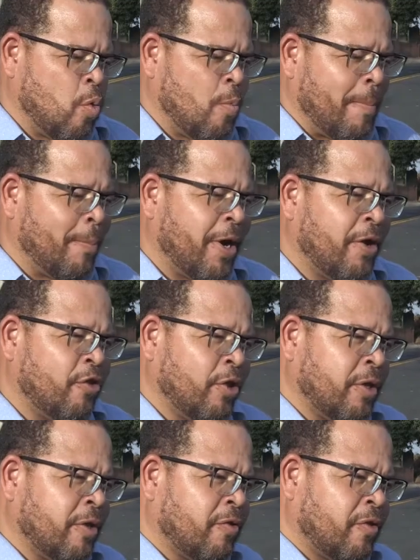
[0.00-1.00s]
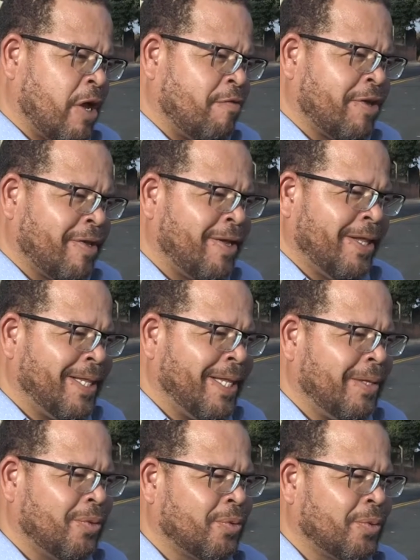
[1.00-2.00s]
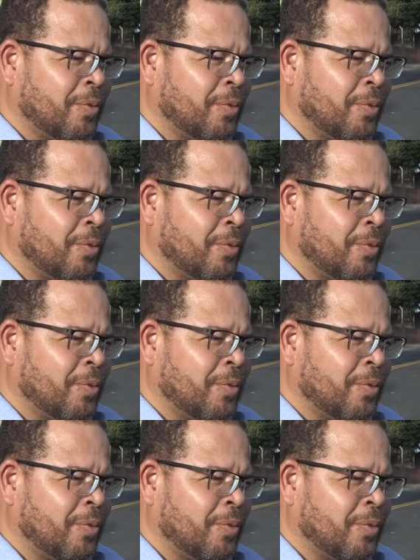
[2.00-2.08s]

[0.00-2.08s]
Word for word: uma parte que estava cedendo.